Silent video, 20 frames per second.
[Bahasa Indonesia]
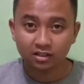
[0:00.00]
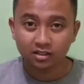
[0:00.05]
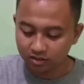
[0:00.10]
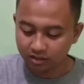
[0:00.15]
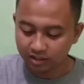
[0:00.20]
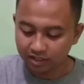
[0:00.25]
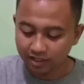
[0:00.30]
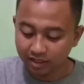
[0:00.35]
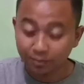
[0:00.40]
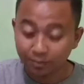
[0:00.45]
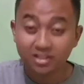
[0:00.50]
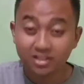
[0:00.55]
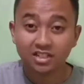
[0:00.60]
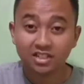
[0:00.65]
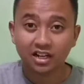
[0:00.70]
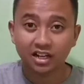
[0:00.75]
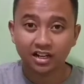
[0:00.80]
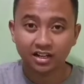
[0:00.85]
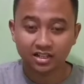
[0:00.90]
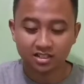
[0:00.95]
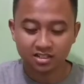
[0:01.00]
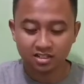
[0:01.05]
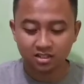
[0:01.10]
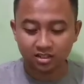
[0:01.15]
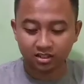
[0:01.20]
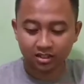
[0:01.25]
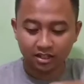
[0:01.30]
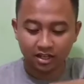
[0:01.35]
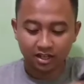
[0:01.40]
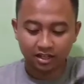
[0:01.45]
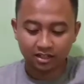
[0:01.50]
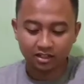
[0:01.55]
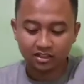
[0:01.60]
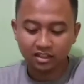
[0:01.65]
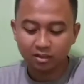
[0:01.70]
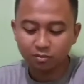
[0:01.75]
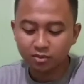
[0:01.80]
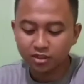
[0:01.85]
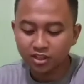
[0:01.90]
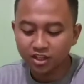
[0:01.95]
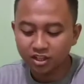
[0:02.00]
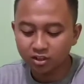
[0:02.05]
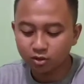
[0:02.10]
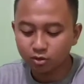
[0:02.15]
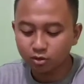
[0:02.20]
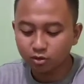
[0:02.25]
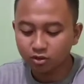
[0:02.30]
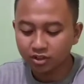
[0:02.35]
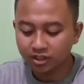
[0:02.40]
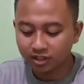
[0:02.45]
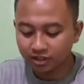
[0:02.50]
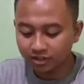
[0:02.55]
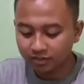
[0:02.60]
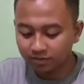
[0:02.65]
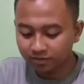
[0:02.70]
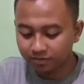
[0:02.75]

kena meja guys nah kita berdiriin dulu nih